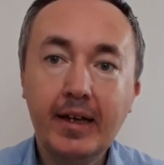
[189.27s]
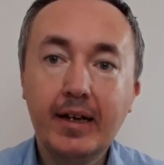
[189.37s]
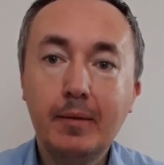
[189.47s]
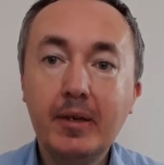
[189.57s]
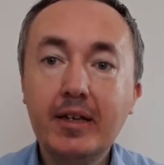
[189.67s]

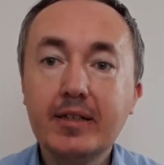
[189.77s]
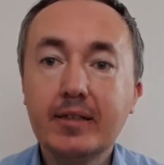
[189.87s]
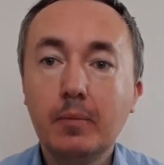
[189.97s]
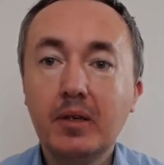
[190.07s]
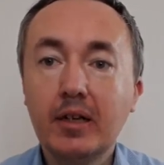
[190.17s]
Хмель
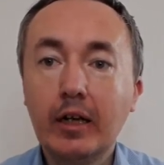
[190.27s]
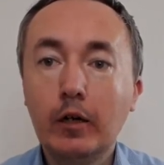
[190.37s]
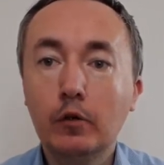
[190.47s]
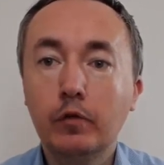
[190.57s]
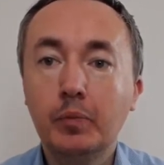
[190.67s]

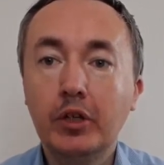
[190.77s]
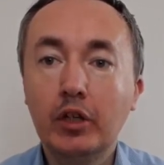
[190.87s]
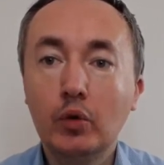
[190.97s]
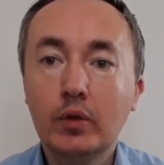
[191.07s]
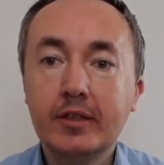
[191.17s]
собирают в
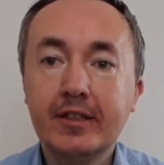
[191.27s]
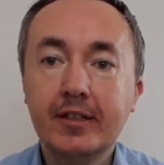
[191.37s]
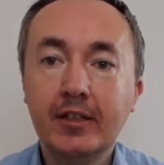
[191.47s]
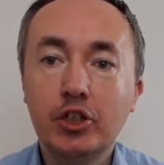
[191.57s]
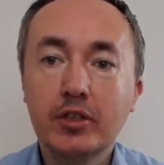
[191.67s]
период
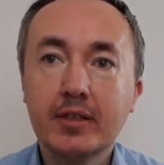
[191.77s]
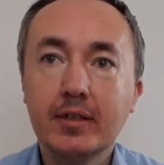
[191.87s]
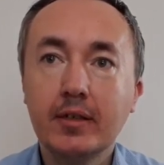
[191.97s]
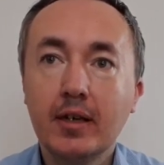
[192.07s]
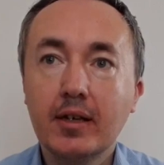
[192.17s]

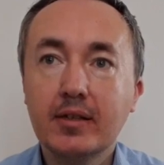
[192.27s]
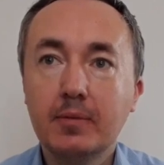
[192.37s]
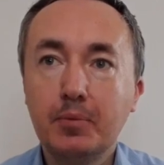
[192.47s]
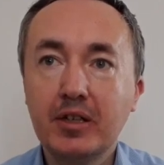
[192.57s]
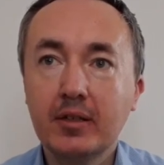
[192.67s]
технической
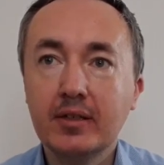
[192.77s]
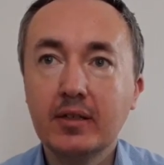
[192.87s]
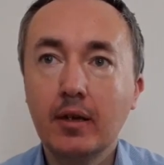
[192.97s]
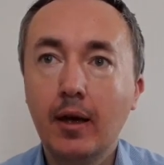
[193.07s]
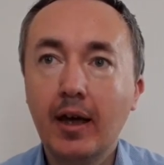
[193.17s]

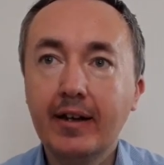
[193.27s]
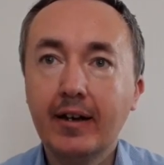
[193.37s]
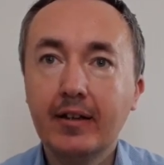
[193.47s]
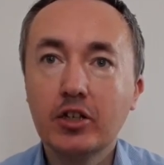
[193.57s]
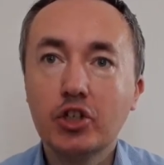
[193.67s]
спелости,
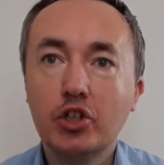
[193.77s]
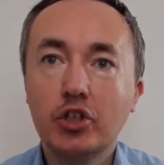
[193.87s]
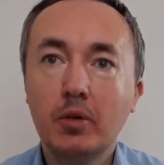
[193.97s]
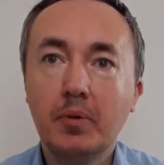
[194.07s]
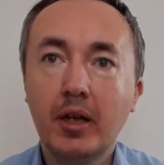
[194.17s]
когда
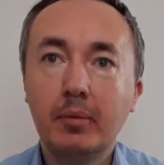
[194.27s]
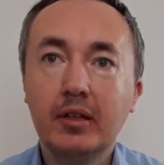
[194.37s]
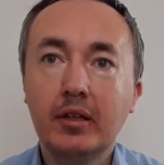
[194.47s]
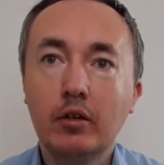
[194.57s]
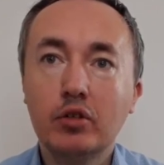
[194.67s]
шишки
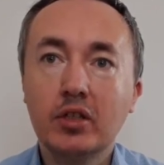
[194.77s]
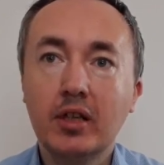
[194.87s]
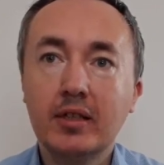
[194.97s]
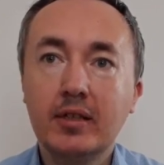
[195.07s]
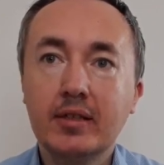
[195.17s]
приобретают
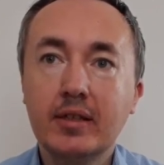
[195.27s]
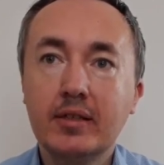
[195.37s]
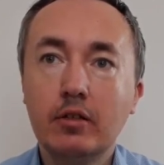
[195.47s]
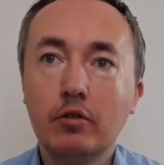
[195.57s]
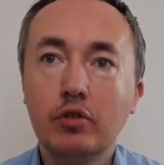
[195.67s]

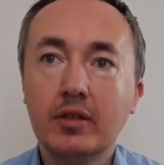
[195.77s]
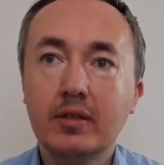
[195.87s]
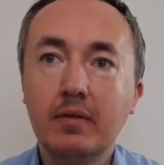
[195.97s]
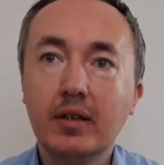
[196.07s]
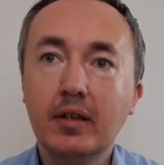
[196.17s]
золотисто-зеленый
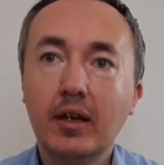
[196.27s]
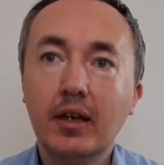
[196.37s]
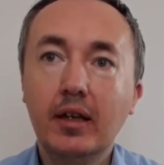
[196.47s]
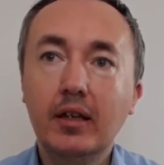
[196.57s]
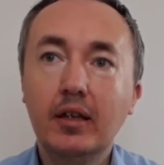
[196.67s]
цвет
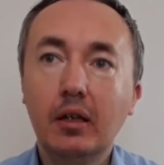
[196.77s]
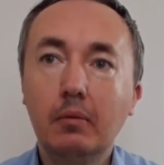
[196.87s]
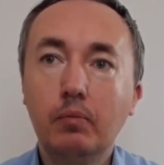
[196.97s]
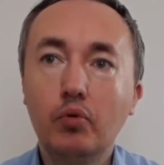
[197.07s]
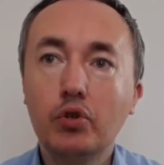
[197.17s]
и
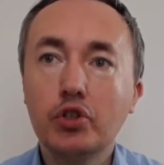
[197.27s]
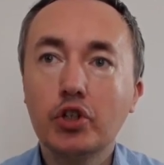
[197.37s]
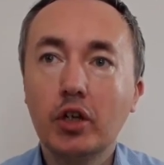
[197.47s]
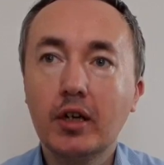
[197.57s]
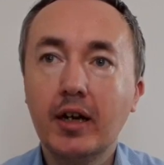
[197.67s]

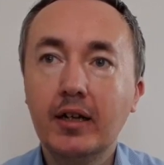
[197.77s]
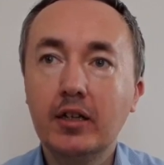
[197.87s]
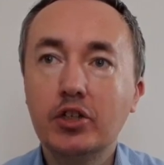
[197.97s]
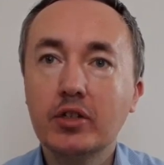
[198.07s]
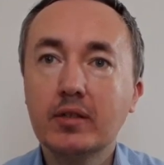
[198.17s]
наибольшее
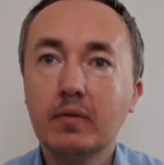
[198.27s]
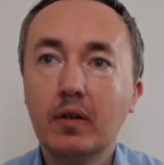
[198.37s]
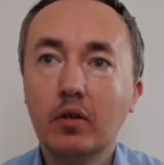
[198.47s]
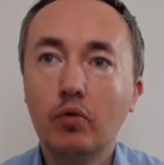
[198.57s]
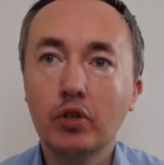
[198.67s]

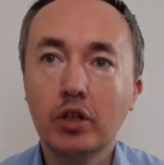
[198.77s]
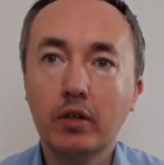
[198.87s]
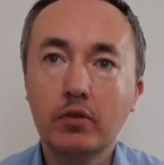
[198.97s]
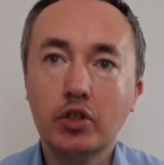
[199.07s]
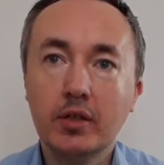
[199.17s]
количество
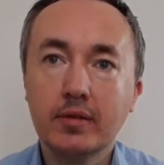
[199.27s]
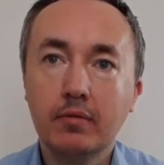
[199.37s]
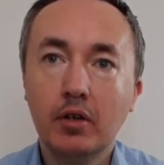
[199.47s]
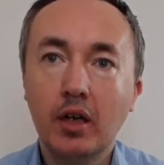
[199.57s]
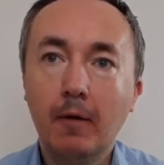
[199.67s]
горьких веществ.
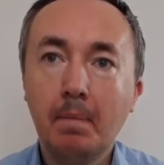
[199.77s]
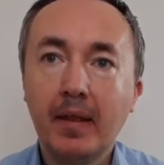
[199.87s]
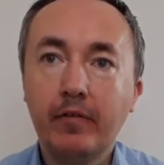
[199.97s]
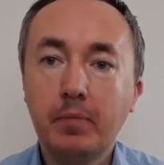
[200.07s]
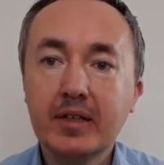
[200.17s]

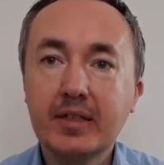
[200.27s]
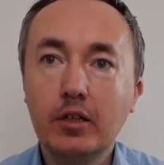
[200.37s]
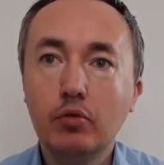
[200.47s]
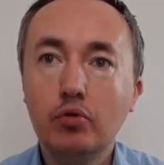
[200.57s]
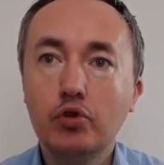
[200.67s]
В
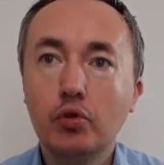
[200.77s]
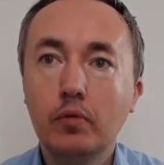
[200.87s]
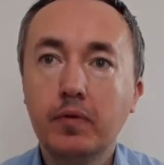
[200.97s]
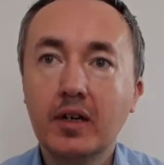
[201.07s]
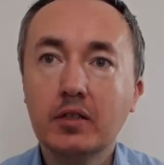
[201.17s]

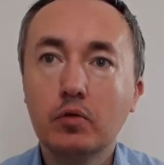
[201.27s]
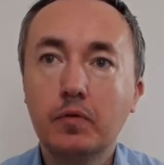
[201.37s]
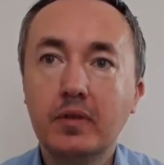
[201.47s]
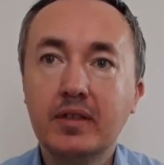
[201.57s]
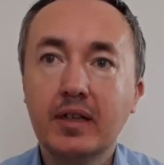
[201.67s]
последующую фазу
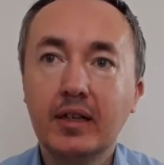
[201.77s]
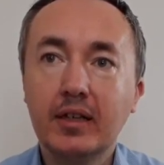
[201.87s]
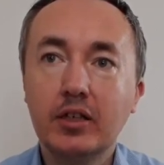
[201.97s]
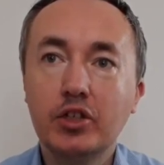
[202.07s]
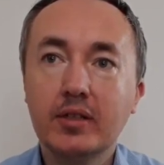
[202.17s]

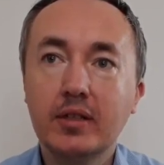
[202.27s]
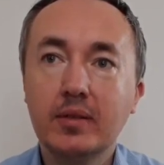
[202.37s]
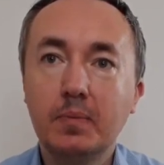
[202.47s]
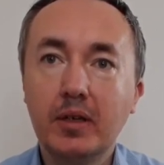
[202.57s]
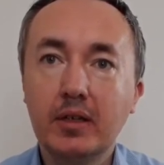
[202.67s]
физиологической
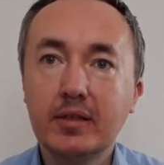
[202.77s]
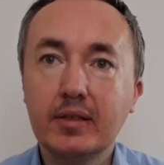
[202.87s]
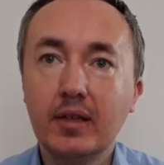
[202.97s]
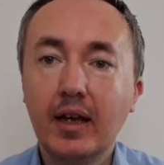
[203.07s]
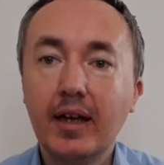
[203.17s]

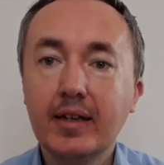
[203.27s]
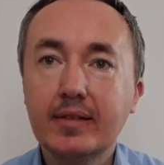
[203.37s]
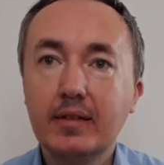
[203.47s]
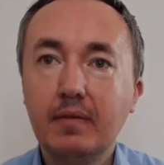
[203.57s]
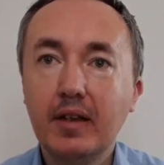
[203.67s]
спелости
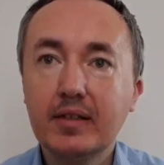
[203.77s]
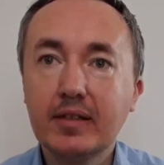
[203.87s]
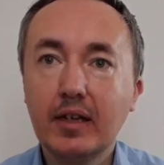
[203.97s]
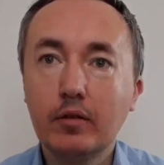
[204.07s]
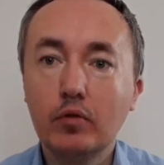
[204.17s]
цвет
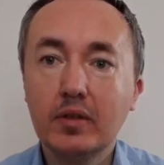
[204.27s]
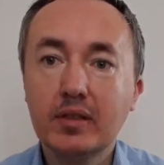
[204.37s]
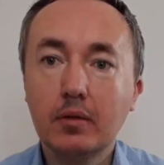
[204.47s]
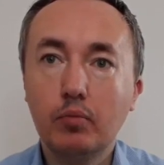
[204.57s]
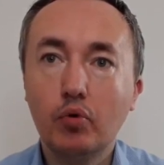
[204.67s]

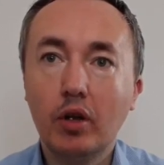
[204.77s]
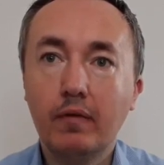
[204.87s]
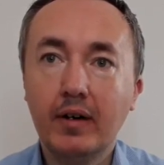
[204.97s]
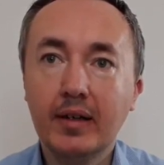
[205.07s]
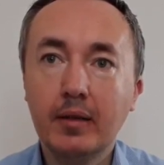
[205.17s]
становится
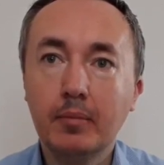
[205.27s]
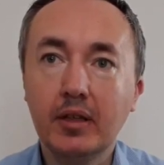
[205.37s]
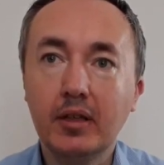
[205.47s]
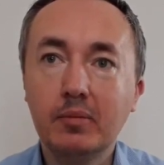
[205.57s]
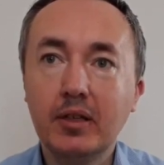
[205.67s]
буроватым
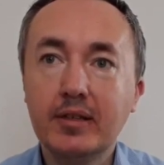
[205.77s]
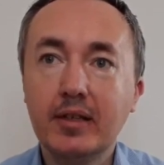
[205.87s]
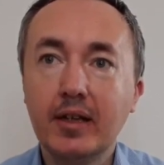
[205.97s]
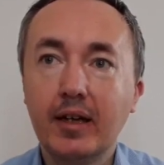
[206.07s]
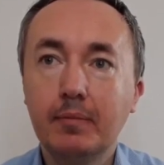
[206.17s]
и хмель
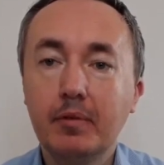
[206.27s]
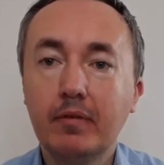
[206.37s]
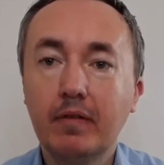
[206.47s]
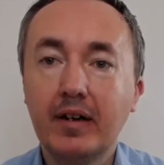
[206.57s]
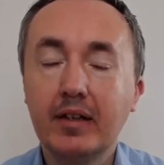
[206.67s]
теряет
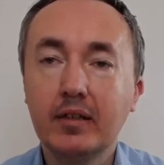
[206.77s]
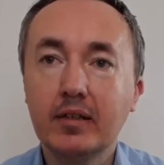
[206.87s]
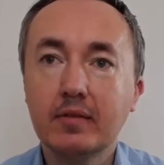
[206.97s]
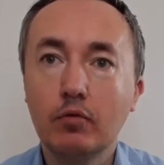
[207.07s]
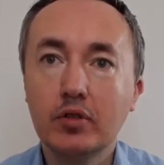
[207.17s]
пивоваренные
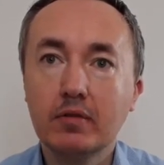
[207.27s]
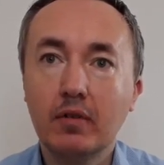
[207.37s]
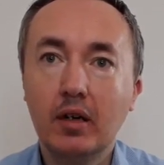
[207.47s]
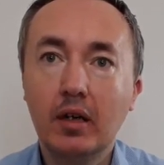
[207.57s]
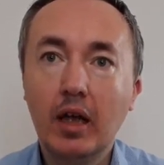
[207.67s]

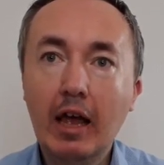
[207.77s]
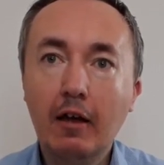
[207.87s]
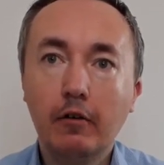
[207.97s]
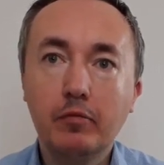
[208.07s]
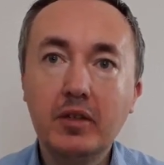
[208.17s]
свойства.
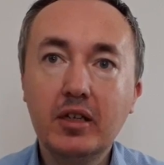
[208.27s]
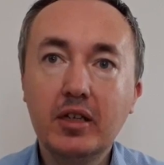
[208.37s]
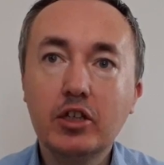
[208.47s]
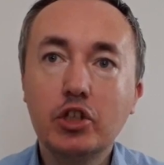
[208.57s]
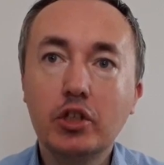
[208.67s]
В мире
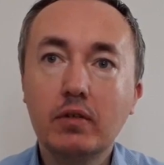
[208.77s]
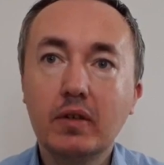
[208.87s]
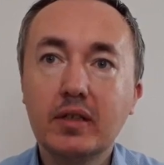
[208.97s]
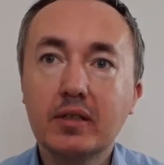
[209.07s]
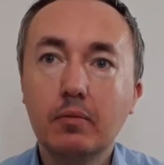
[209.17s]

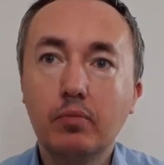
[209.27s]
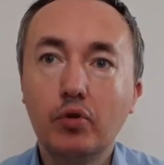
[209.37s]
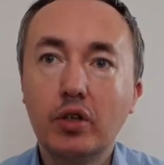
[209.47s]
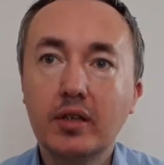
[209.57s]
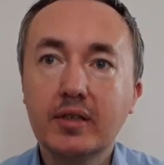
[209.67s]
насчитывается
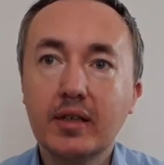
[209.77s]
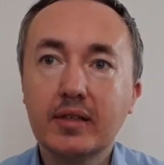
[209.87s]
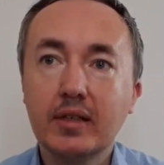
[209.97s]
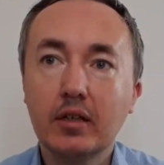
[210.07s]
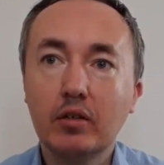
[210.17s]
более 100
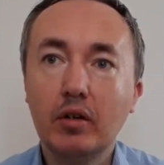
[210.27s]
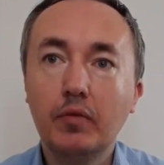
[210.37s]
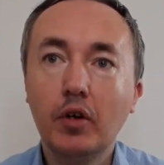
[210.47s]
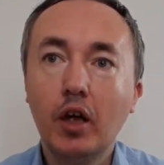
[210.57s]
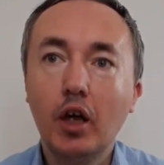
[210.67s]
сортов